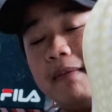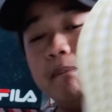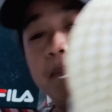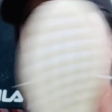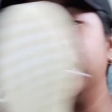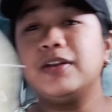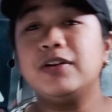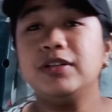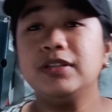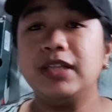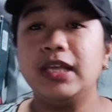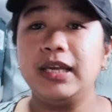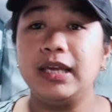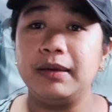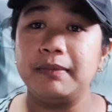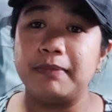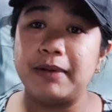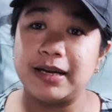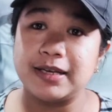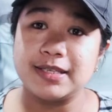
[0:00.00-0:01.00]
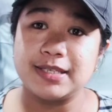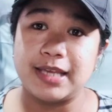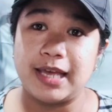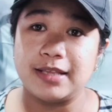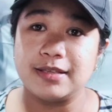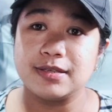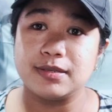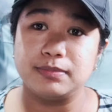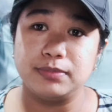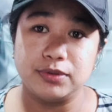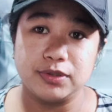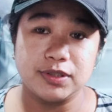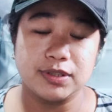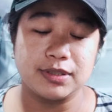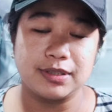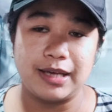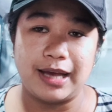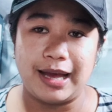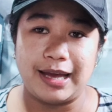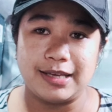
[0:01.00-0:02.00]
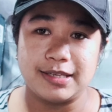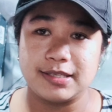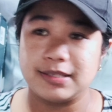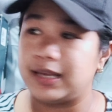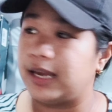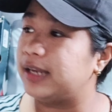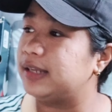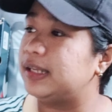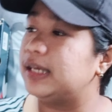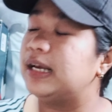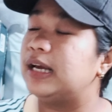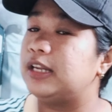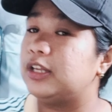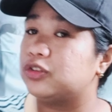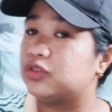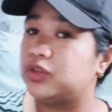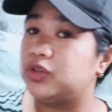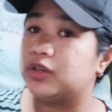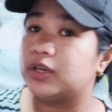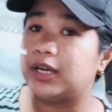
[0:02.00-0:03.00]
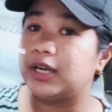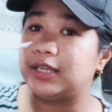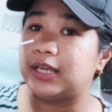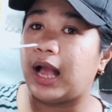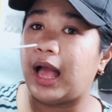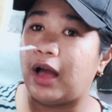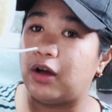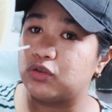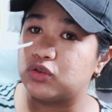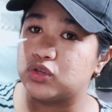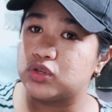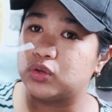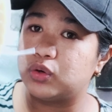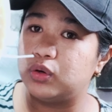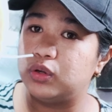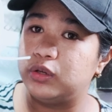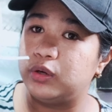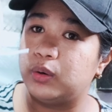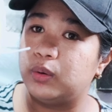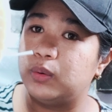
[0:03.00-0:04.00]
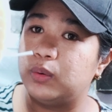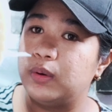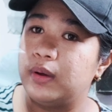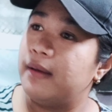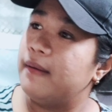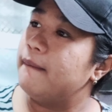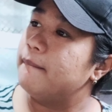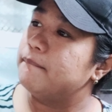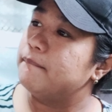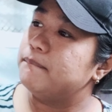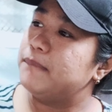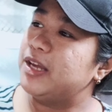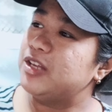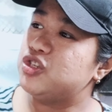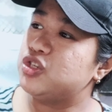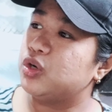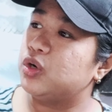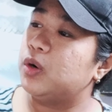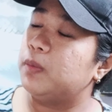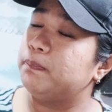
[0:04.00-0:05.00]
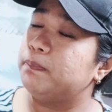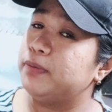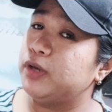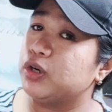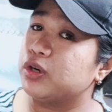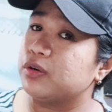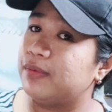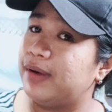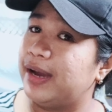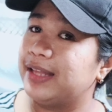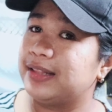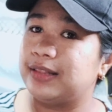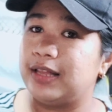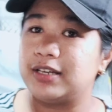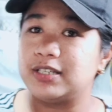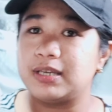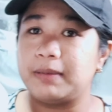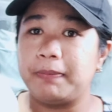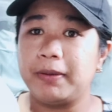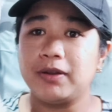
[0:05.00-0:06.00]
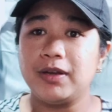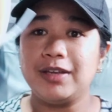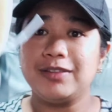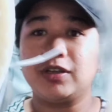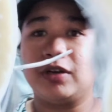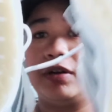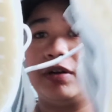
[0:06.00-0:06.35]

Meron ding ibang sense boost guys na hindi ganito yung kanyang outsole, yung medyo pure white lang siya. Pero ito,